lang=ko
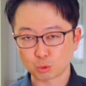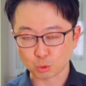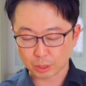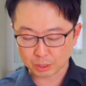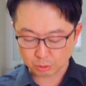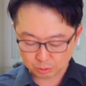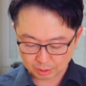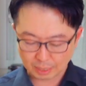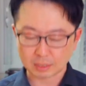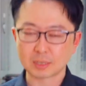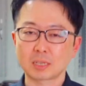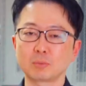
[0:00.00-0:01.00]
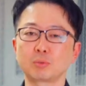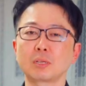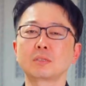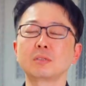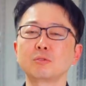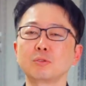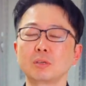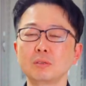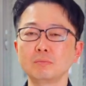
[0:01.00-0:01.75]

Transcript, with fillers: 좋아요, 댓글까지 부탁드리고요.